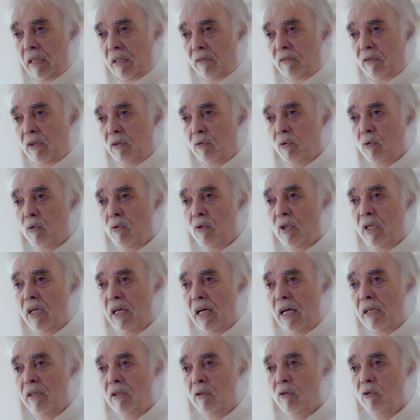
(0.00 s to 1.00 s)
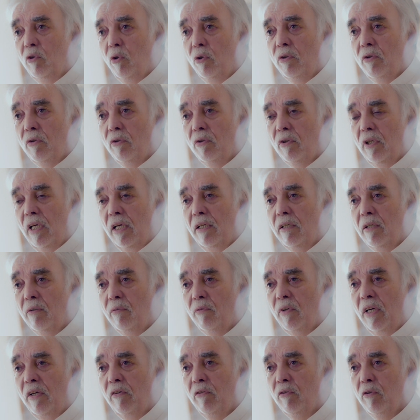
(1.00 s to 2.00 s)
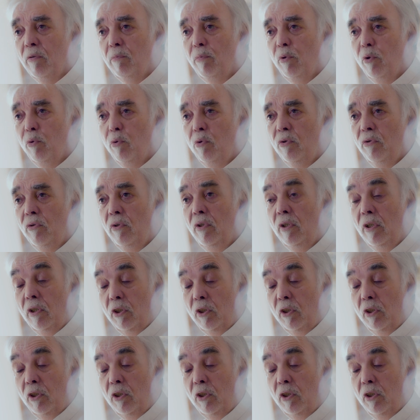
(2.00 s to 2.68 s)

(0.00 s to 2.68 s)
Sie trug einen Dutt, eine weiße Bluse,